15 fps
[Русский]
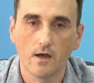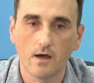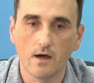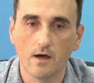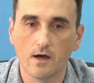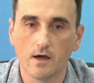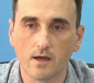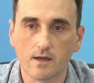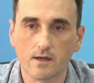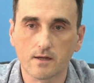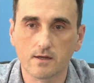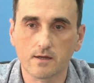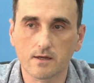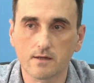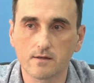Э,
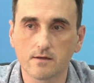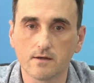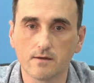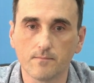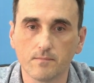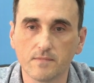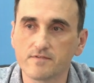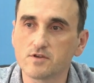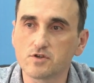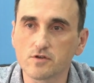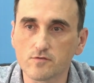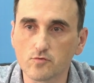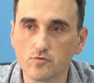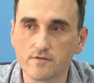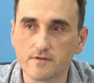э, мы
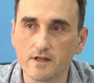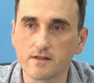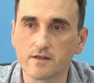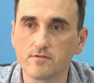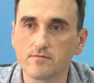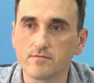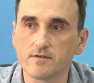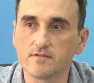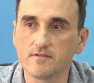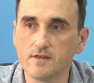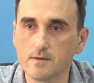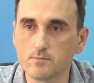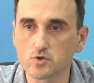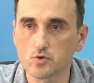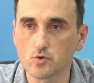зачастую сталкиваемся с
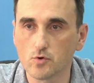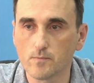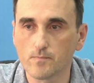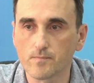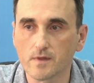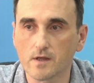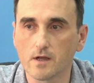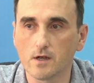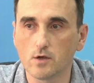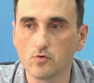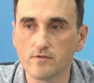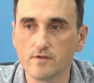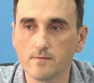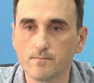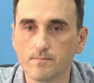тем, что э,
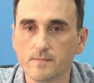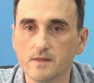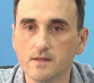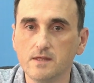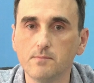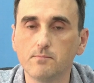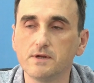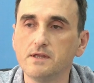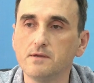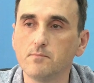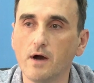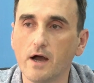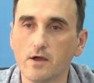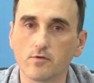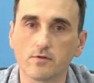люди не
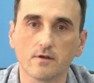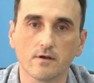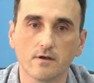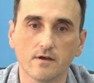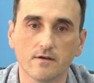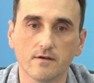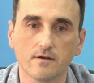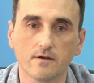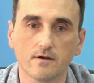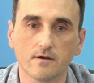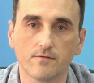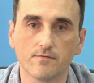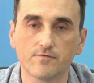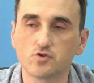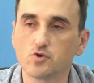понимают,
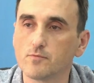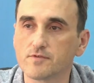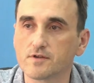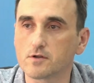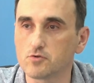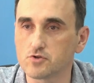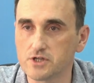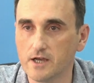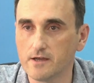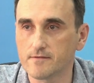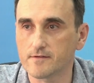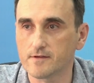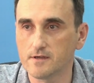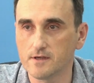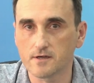в чем
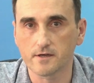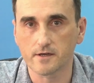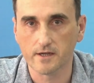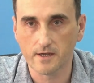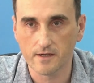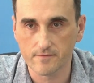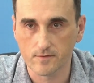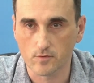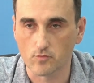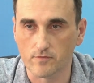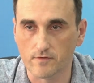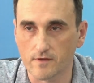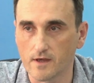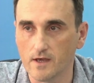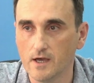заключается их
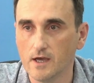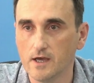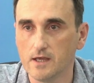реконструкция.